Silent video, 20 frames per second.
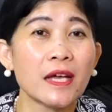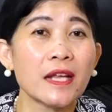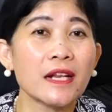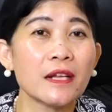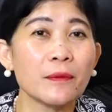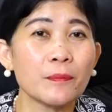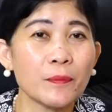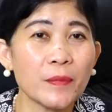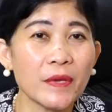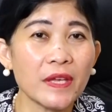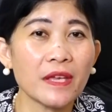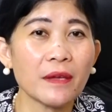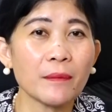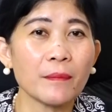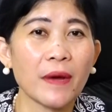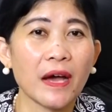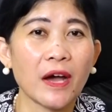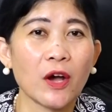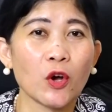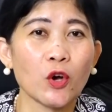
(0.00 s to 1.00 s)
lebih
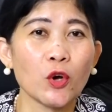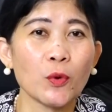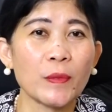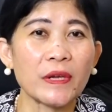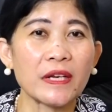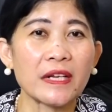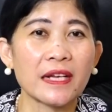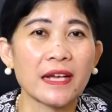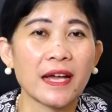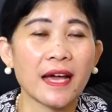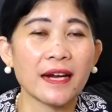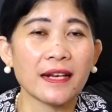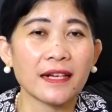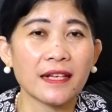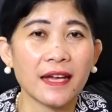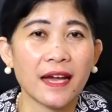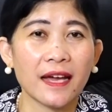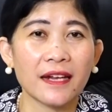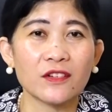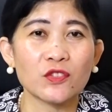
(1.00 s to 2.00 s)
mau
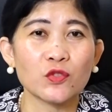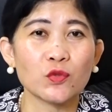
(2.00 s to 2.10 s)
mendengarkan